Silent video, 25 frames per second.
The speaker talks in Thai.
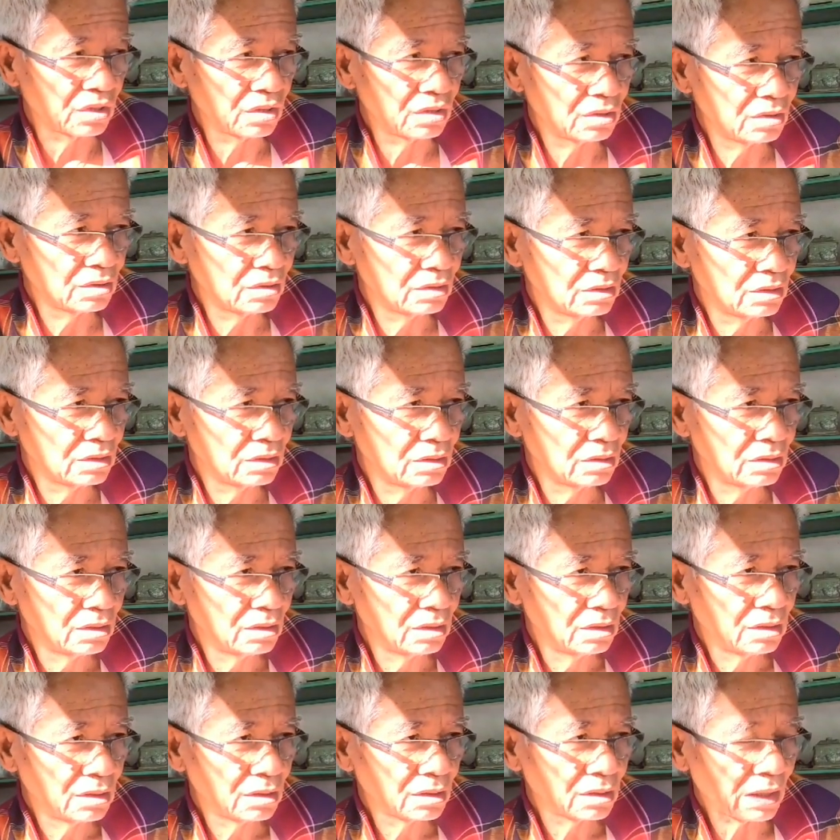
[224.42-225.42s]
ด
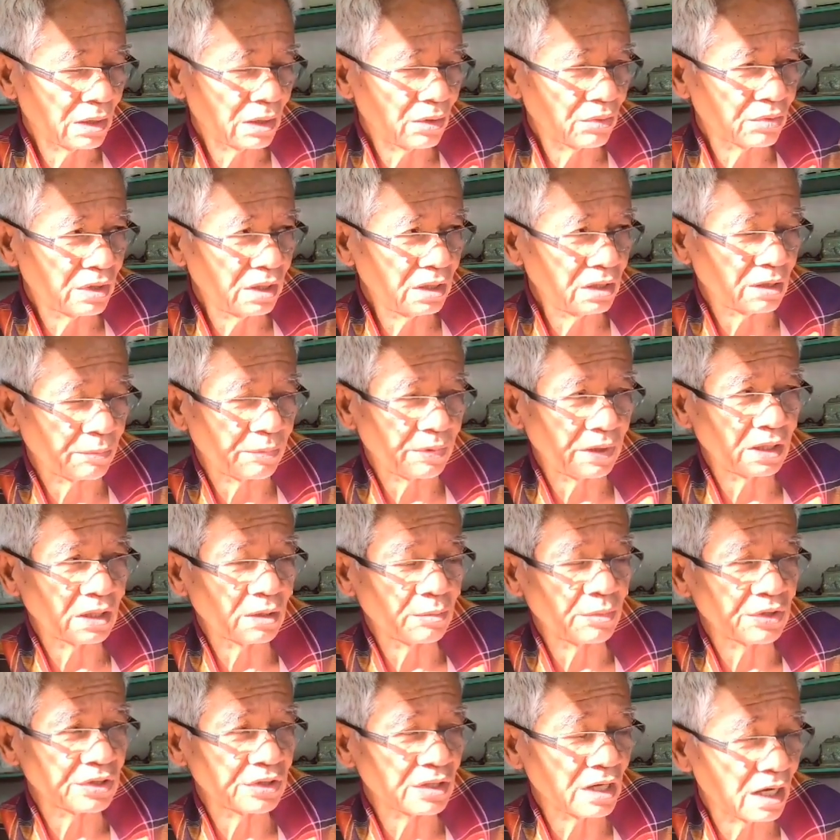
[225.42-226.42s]
เท่าที่จะเป็น
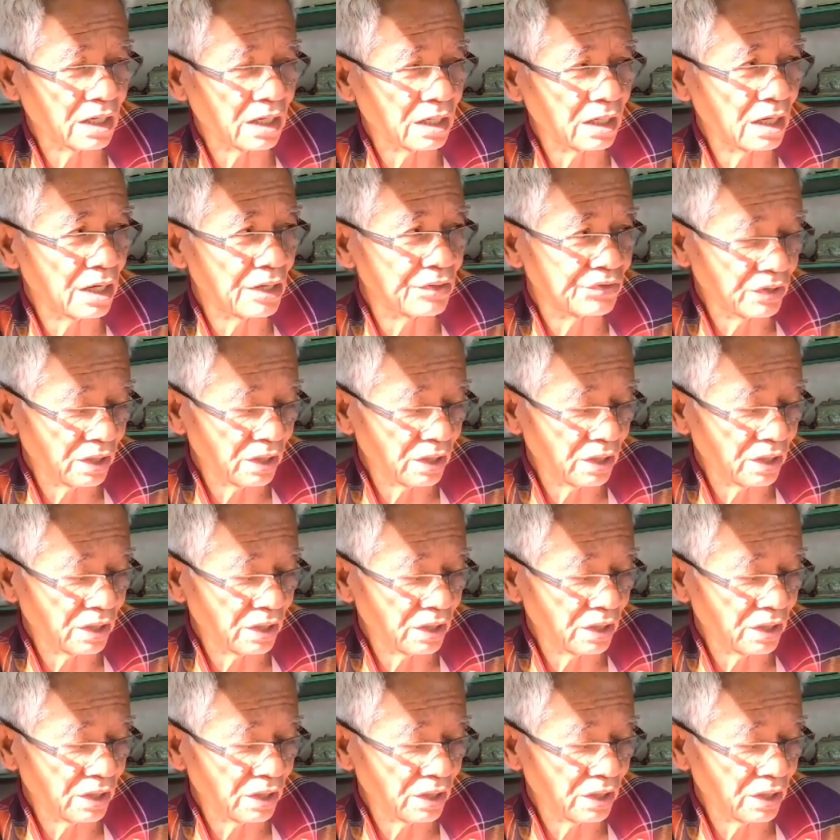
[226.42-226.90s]
ธรรมชาติได้